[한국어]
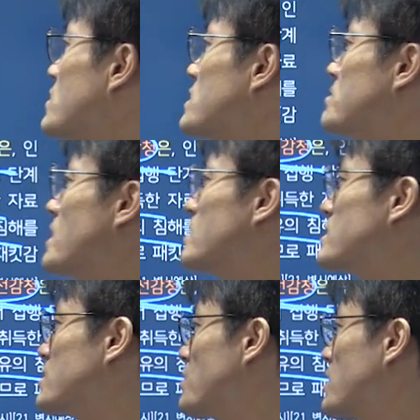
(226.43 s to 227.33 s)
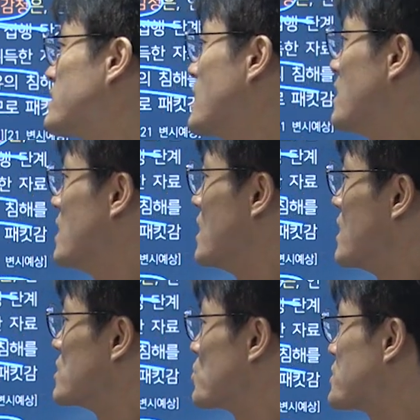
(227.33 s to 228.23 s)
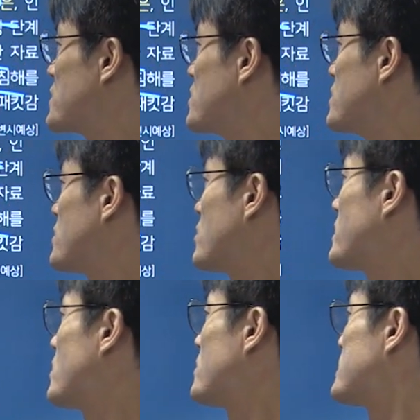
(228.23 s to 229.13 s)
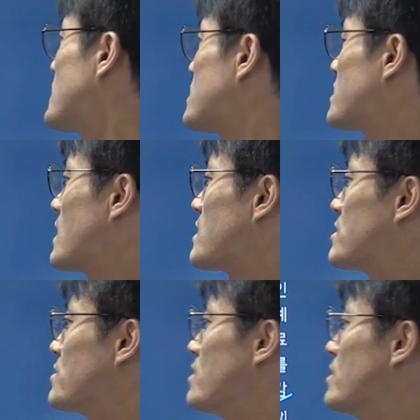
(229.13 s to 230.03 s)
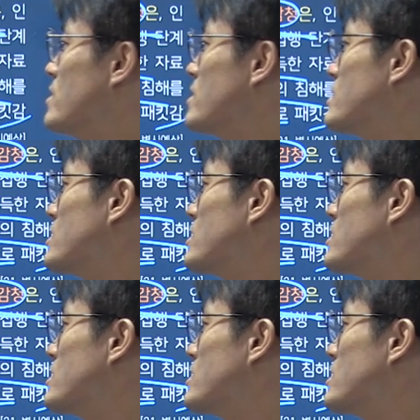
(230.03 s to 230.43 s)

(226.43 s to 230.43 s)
자유를 침해하 최소하기 위한 조치를 제대로 마련하고 있지 않다. 그래서